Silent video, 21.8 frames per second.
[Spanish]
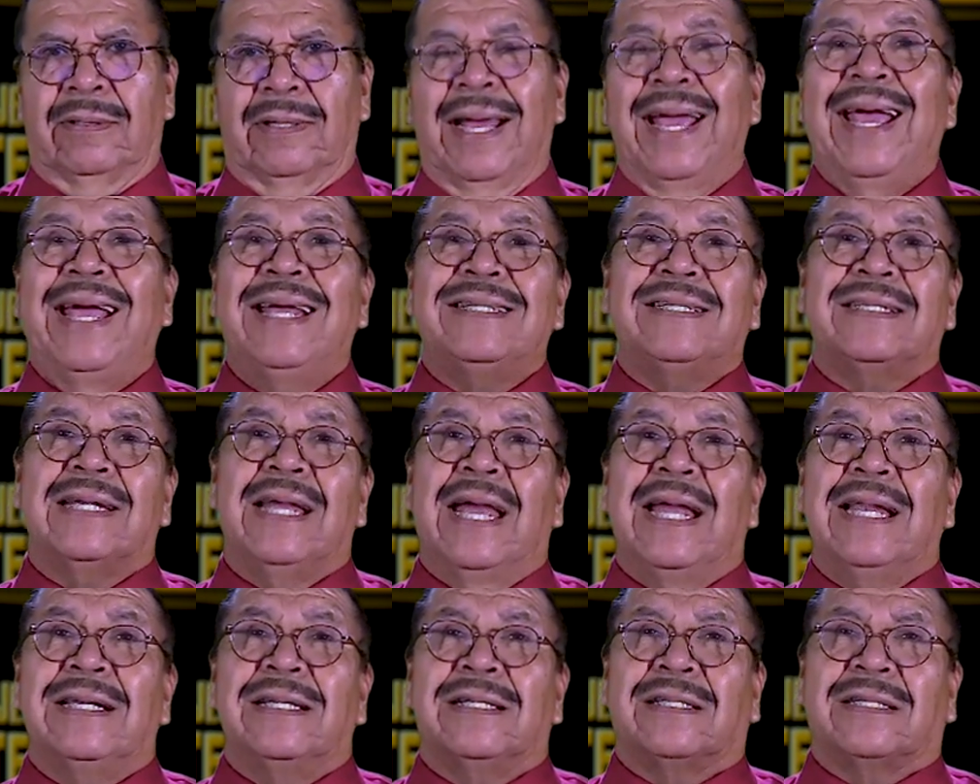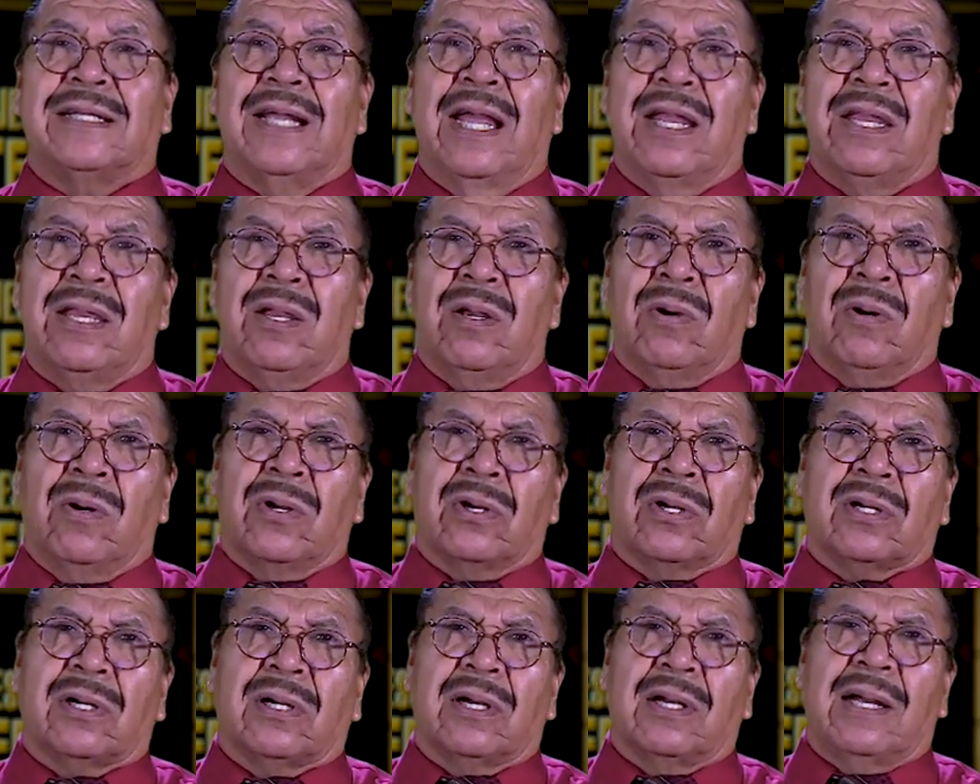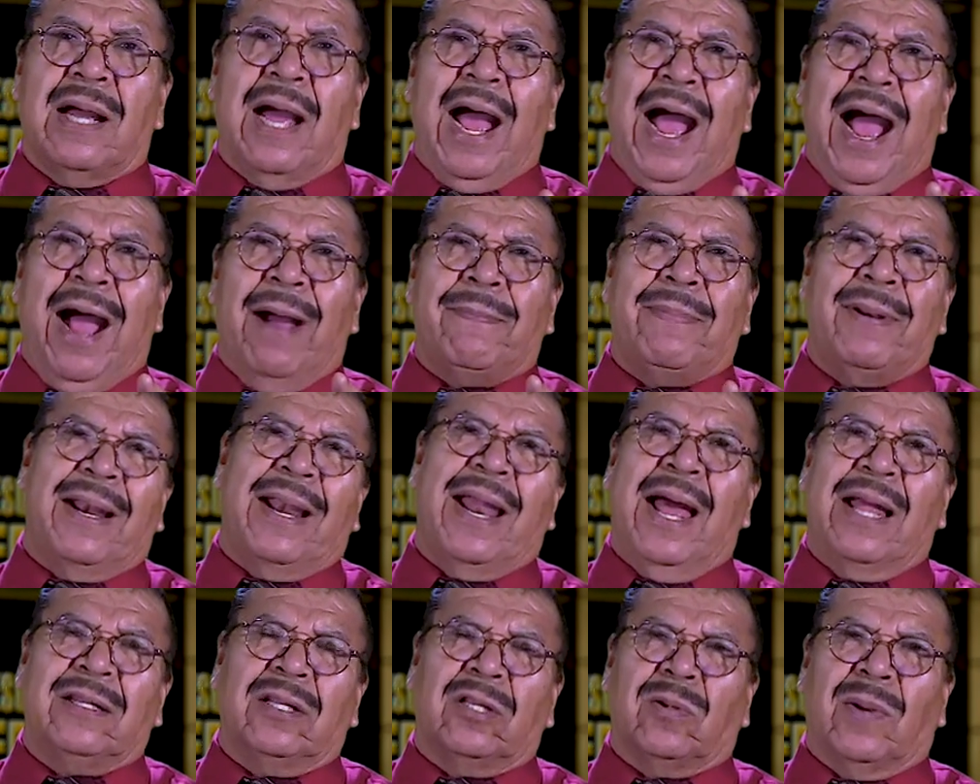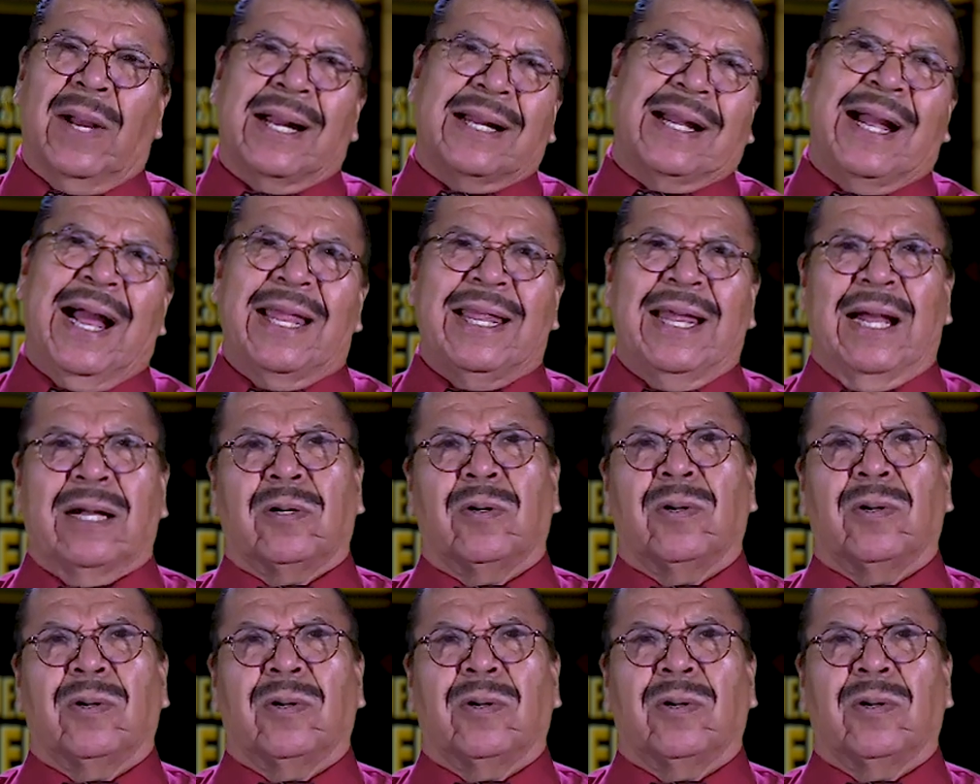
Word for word: Es el Señor hablando a cada